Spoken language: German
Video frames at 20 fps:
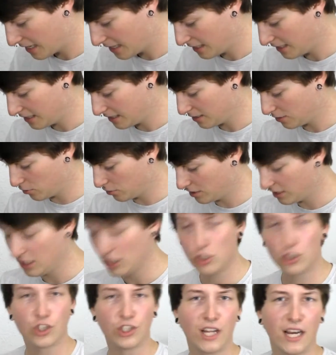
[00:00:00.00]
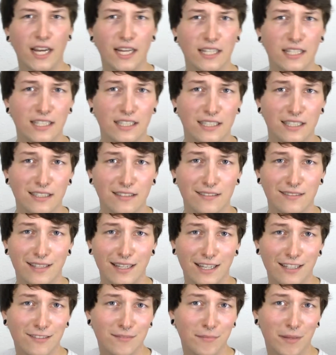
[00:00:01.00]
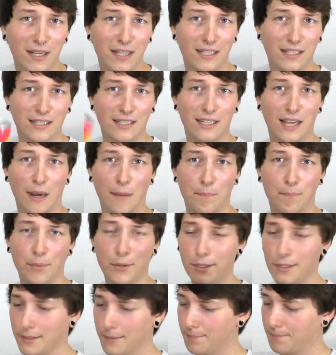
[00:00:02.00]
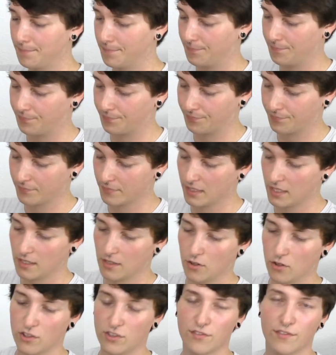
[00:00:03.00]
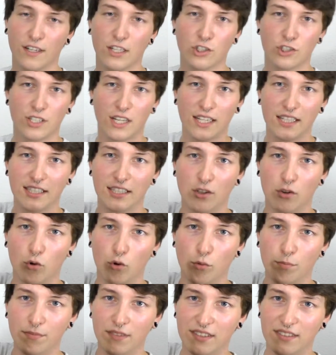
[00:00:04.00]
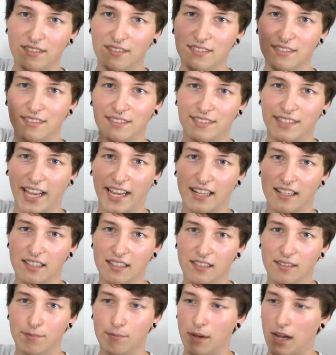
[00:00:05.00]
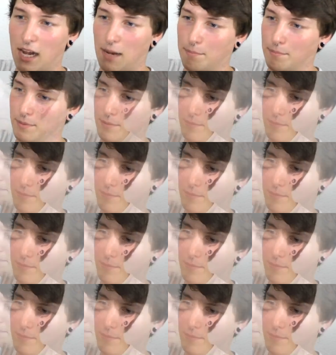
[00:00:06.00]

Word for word: Äh, und die schneide ich jetzt erstmal kaputt. Und zwar schneide ich hier oben diesen Deckel ab.